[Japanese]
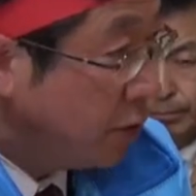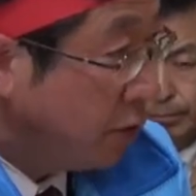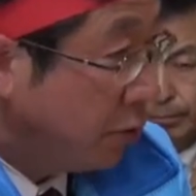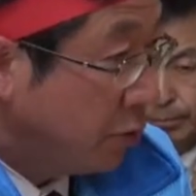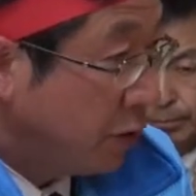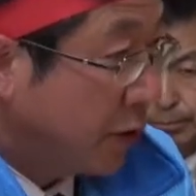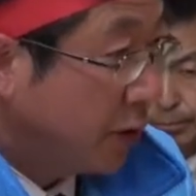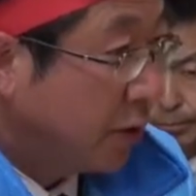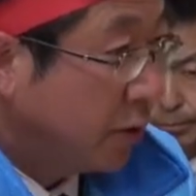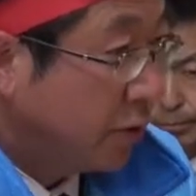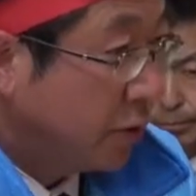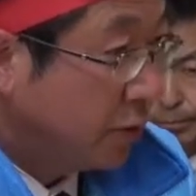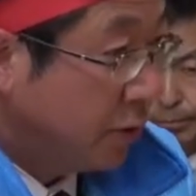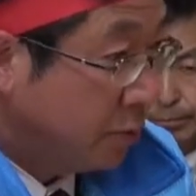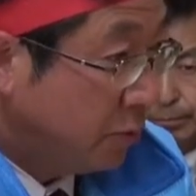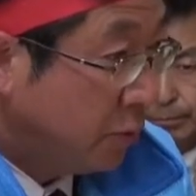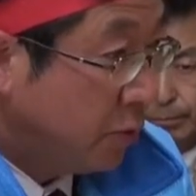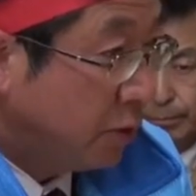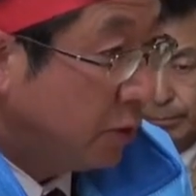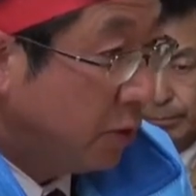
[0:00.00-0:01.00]
請負なんですけ
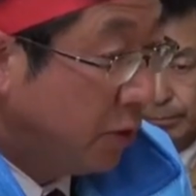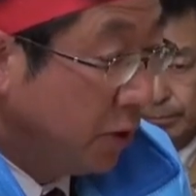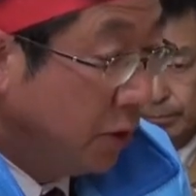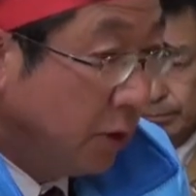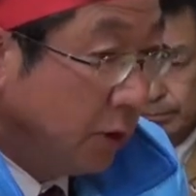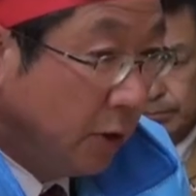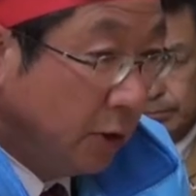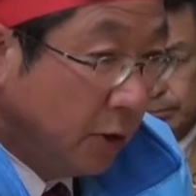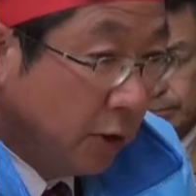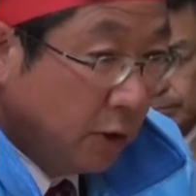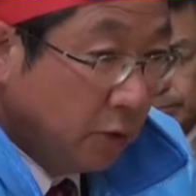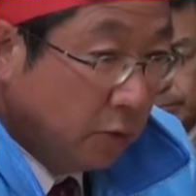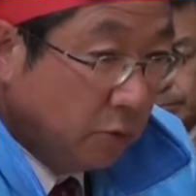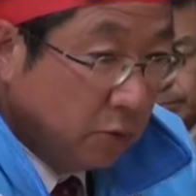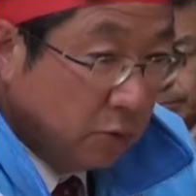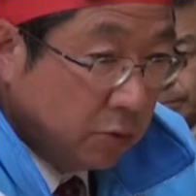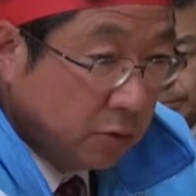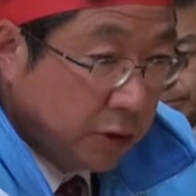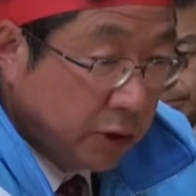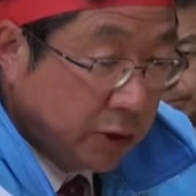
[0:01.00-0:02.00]
ども
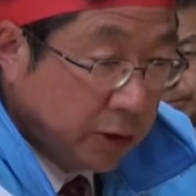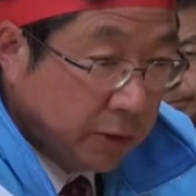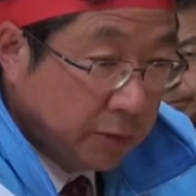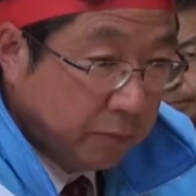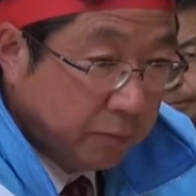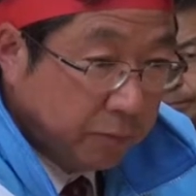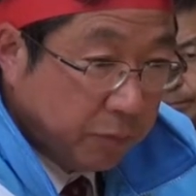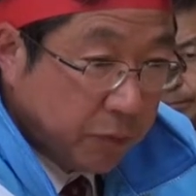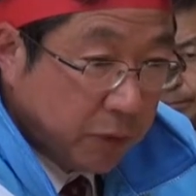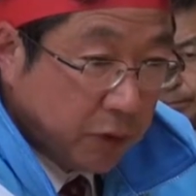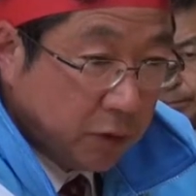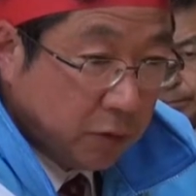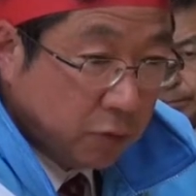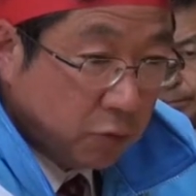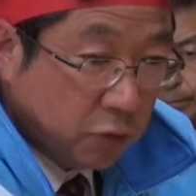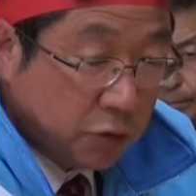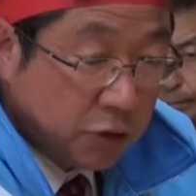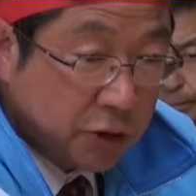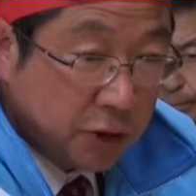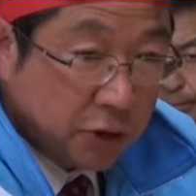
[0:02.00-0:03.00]
これで
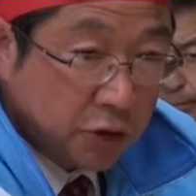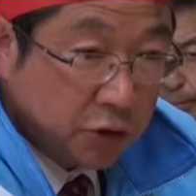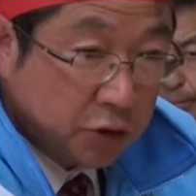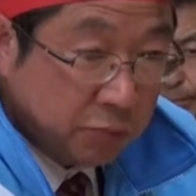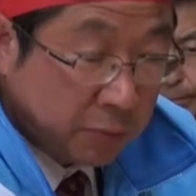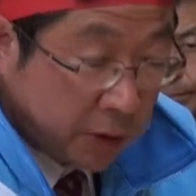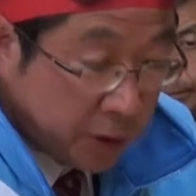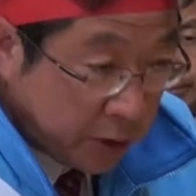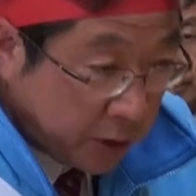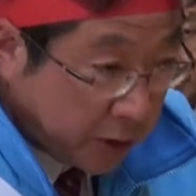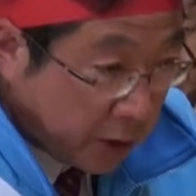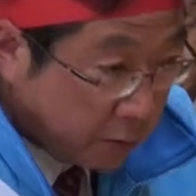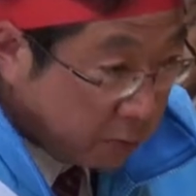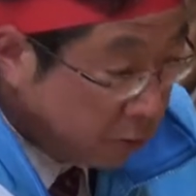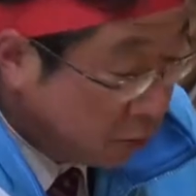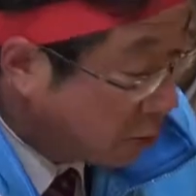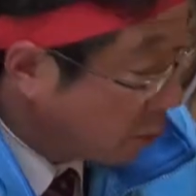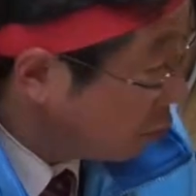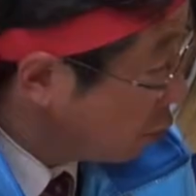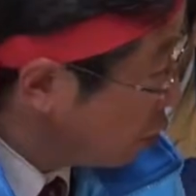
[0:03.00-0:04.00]
こっちが10万でやるっ
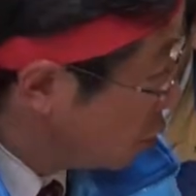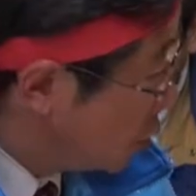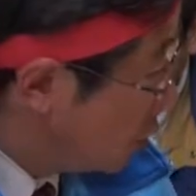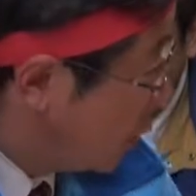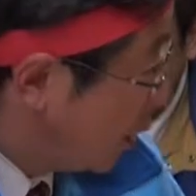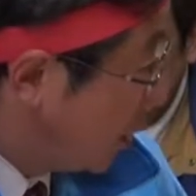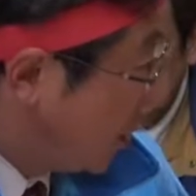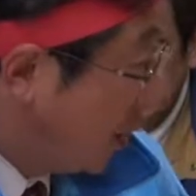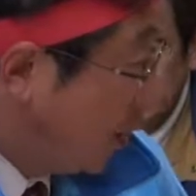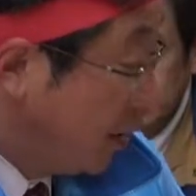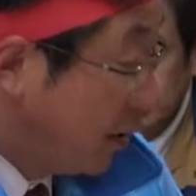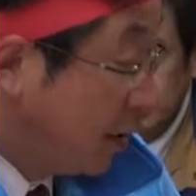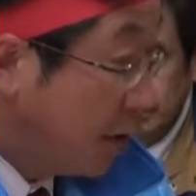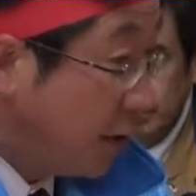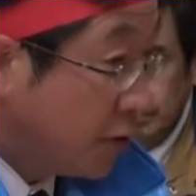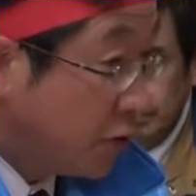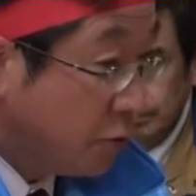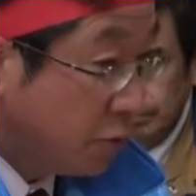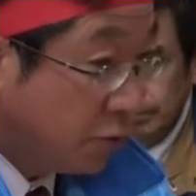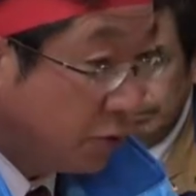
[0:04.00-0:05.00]
て言うとこっちで「いや
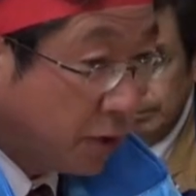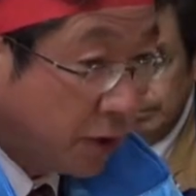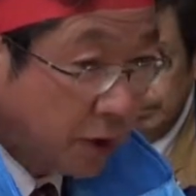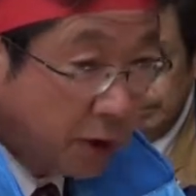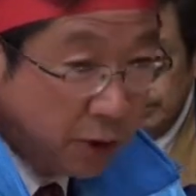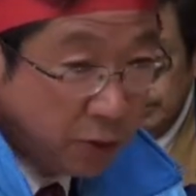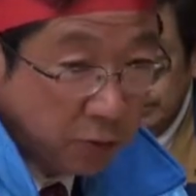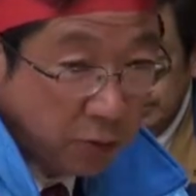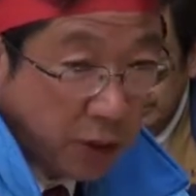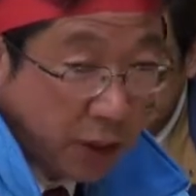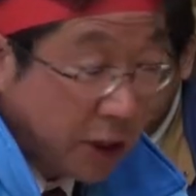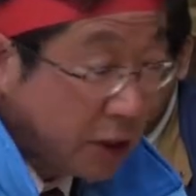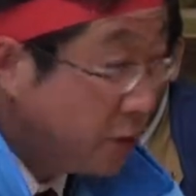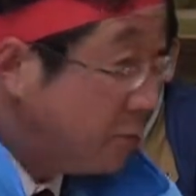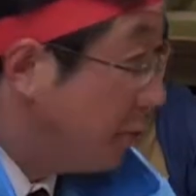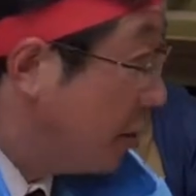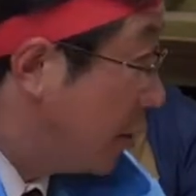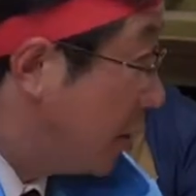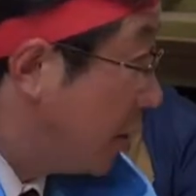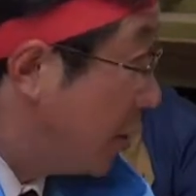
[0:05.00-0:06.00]
いや仕事がねえで俺は
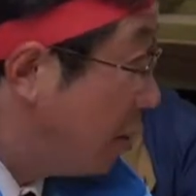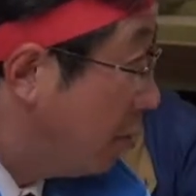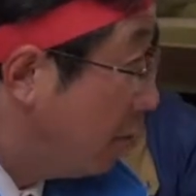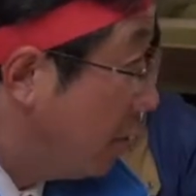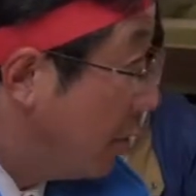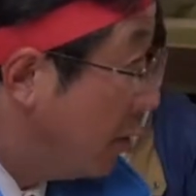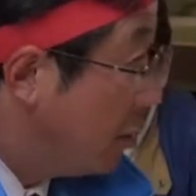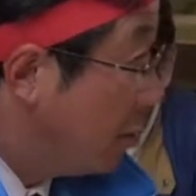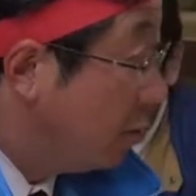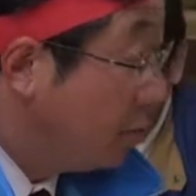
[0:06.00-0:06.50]
8万でやるわい